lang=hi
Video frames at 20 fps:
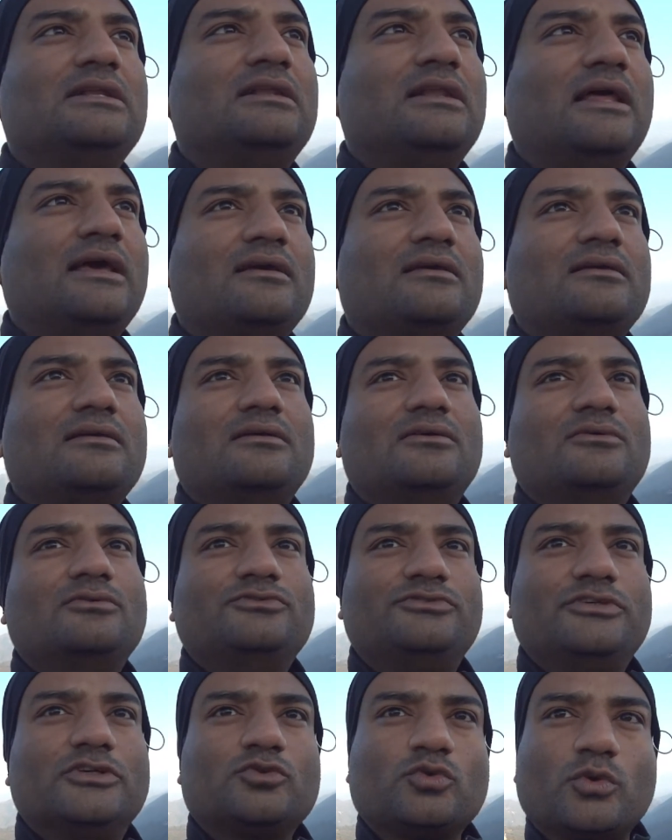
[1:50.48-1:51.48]
लाइक
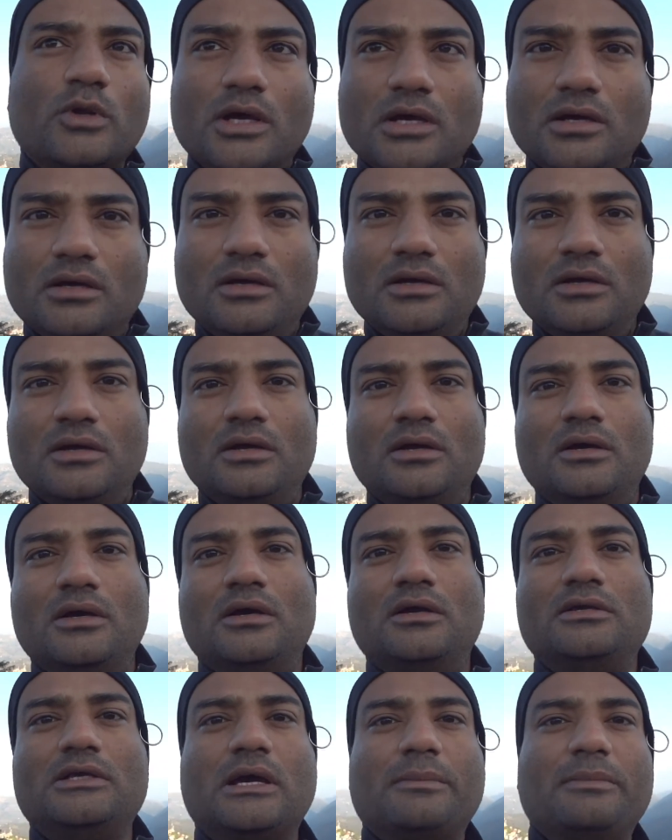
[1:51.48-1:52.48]
उनसे सुना
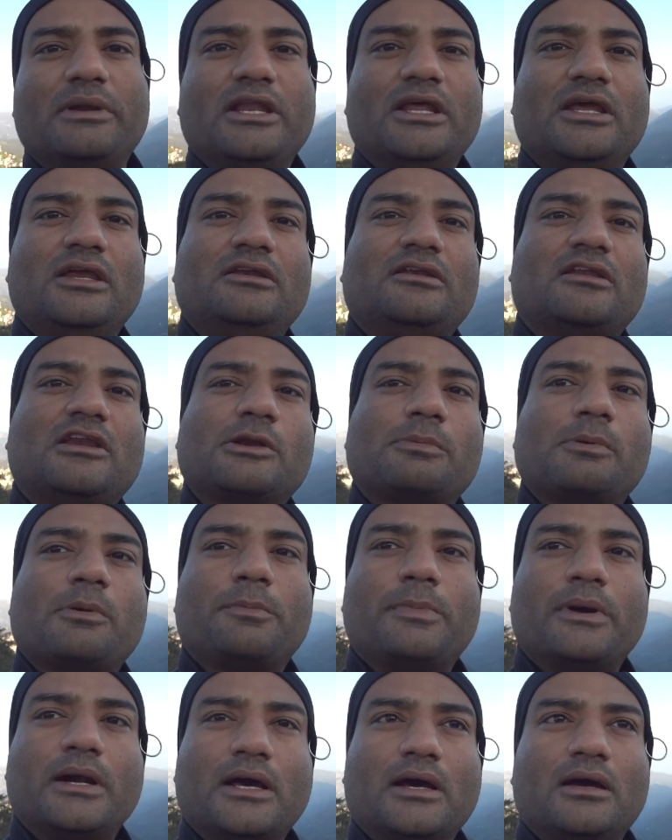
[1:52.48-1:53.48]
या मैंने इंटरनेट पर
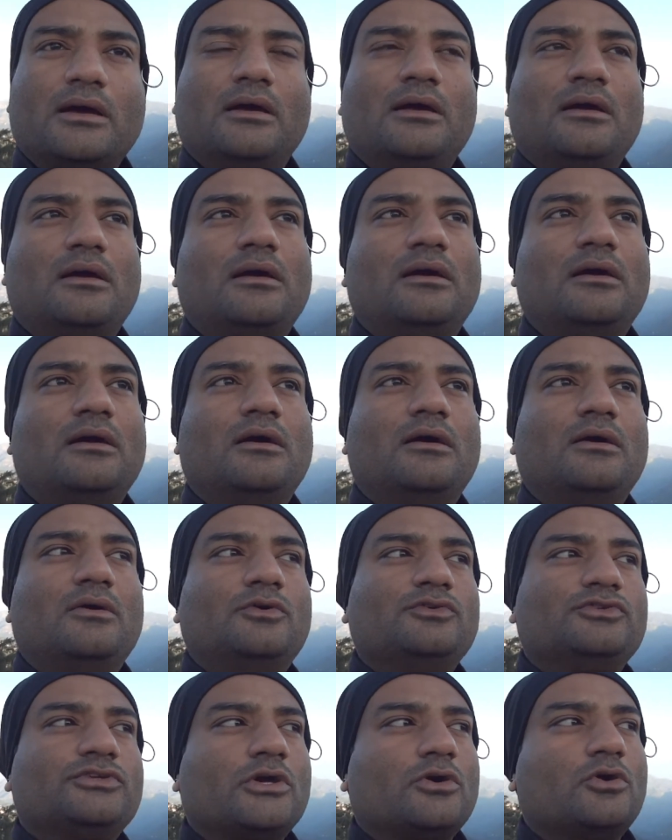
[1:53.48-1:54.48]
पढ़ा
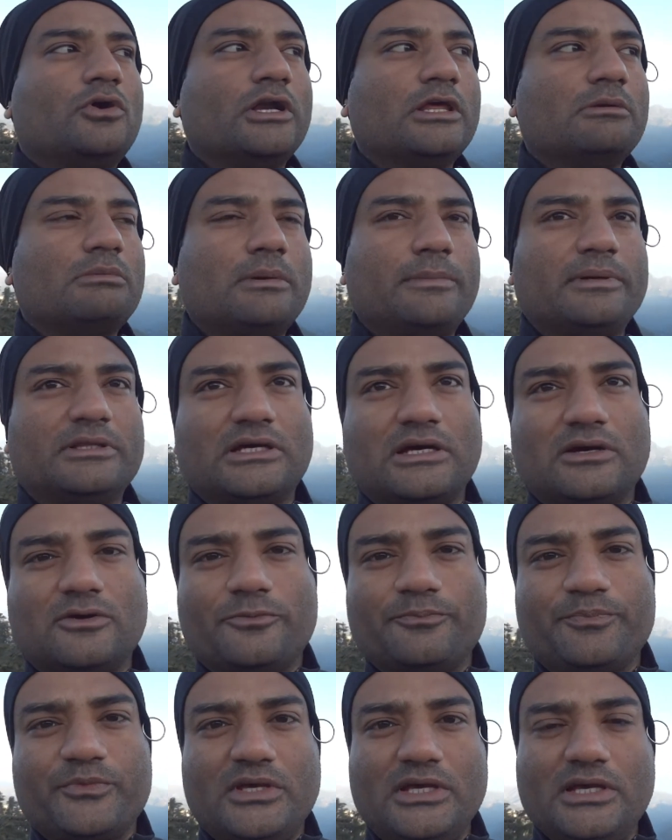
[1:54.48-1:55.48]
उसके अकॉर्डिंग मैं बता रहा
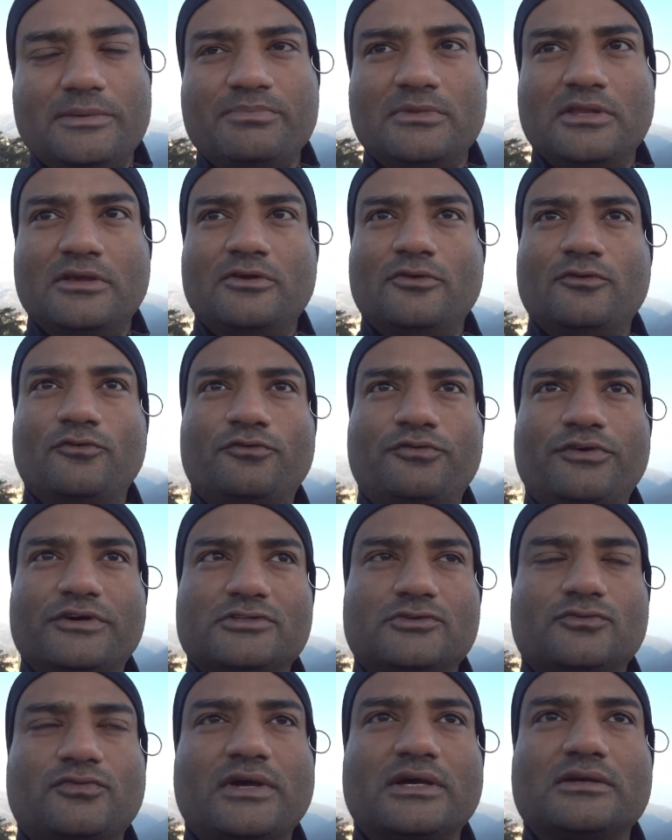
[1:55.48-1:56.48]
हूँ ठीक है
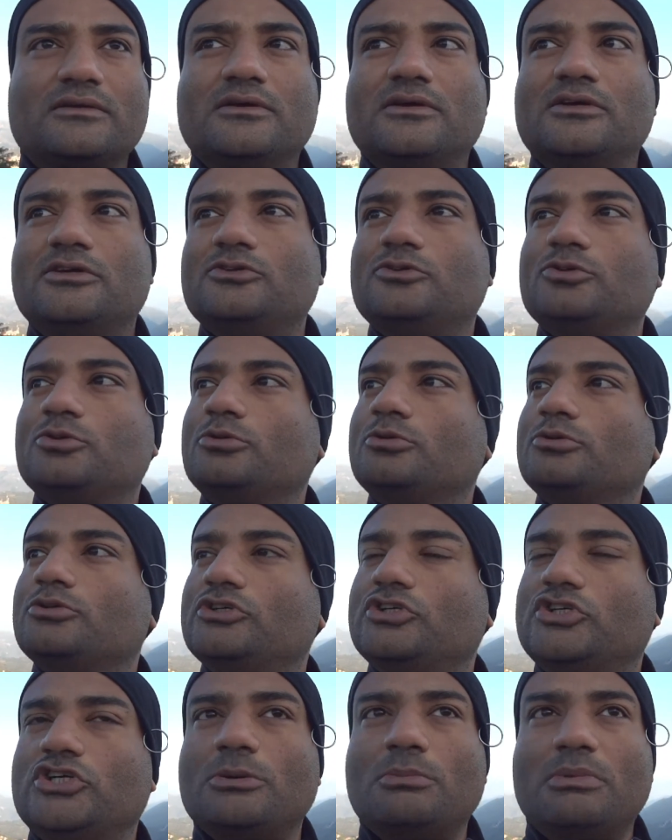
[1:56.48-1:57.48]
फर्स्ट फैक्ट जो
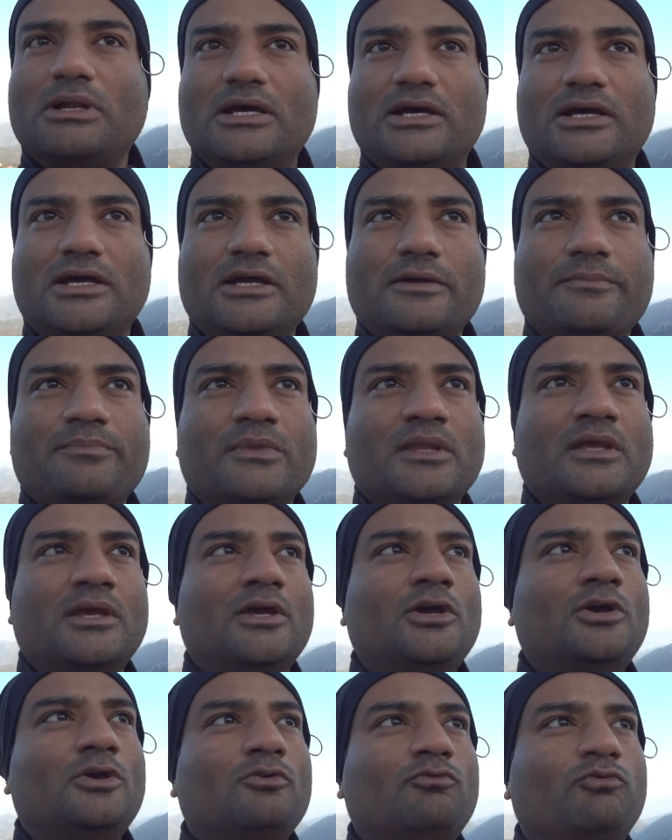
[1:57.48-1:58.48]
शिमला है
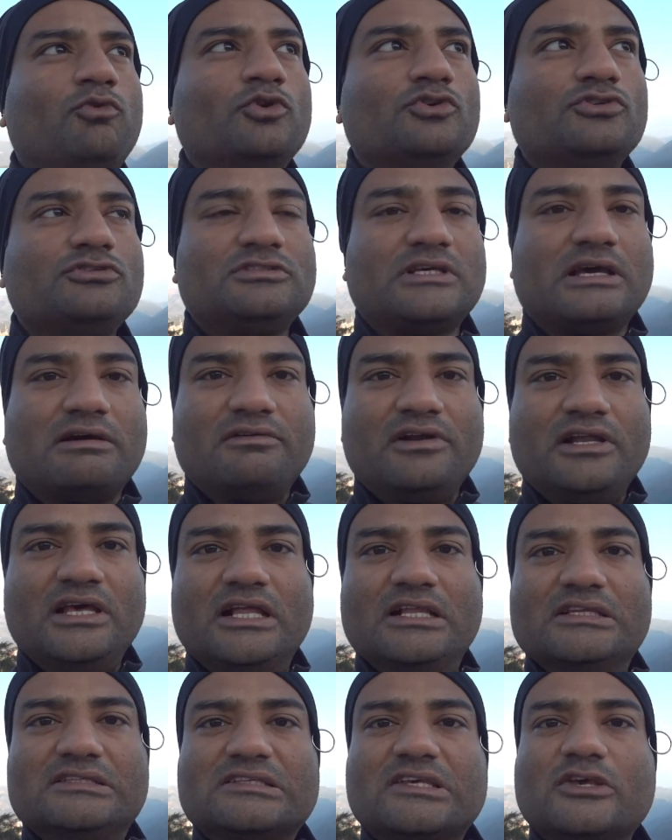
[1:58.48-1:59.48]
वो सेवन
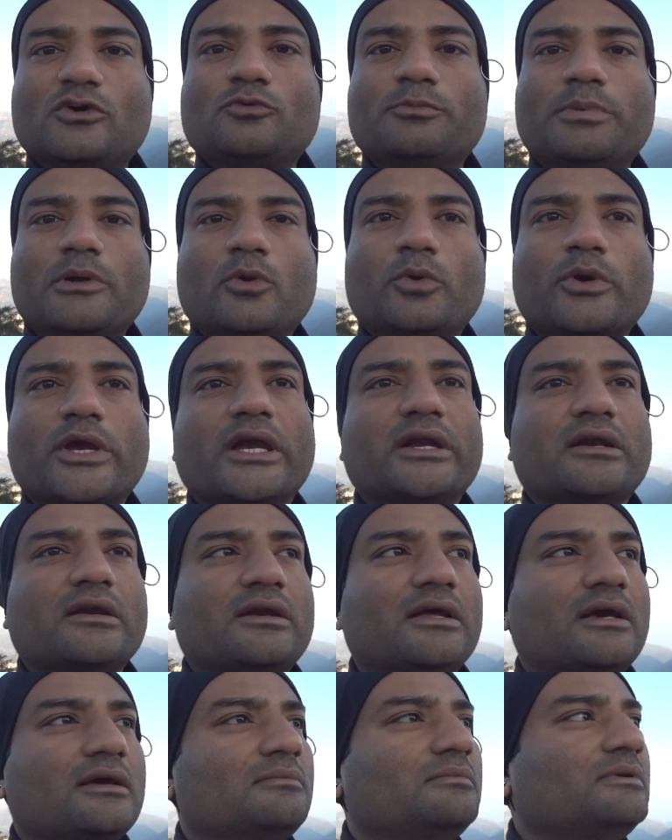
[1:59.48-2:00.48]
हिल्स के ऊपर
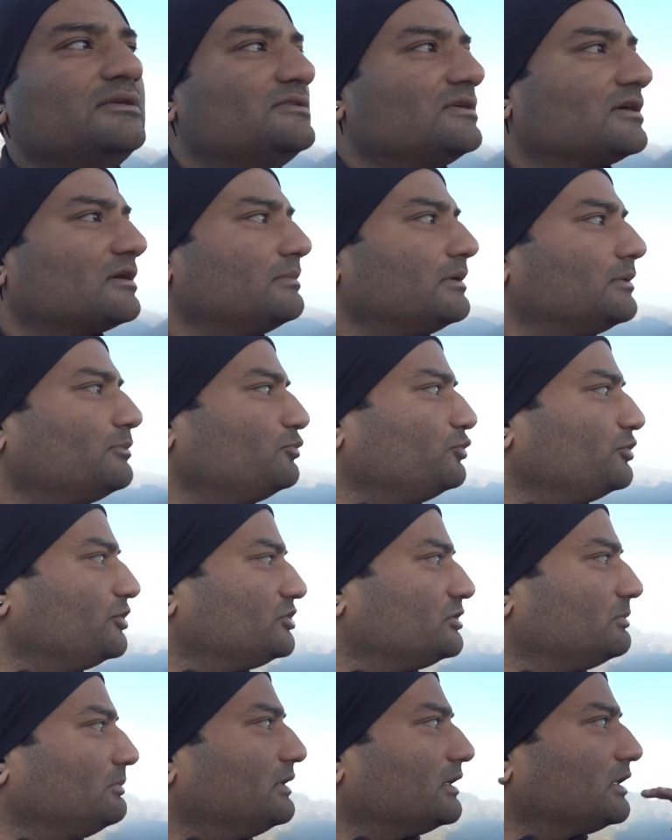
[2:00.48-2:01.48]
लोकेटेड है मीन्स अगर मैं पूरे
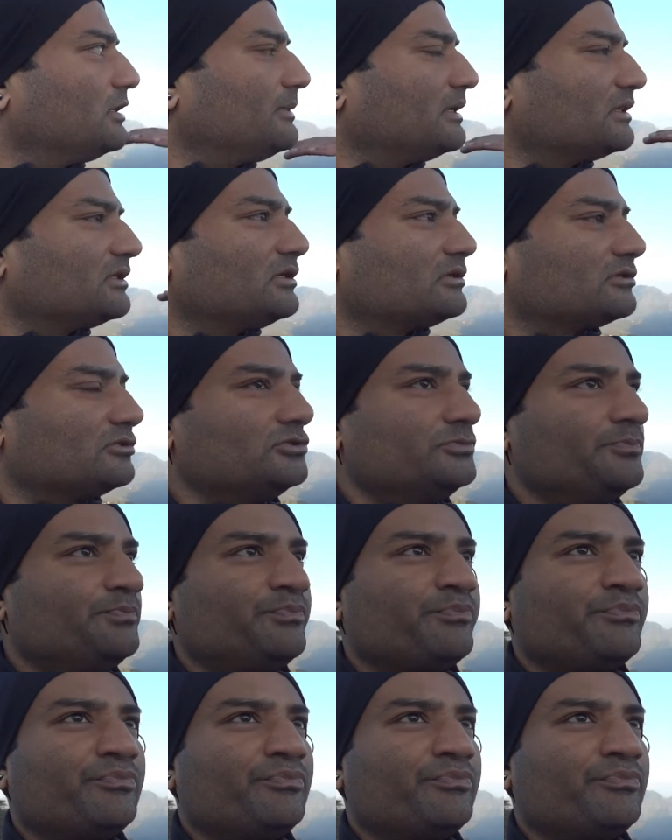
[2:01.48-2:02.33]
शिमले की बात करता हूँ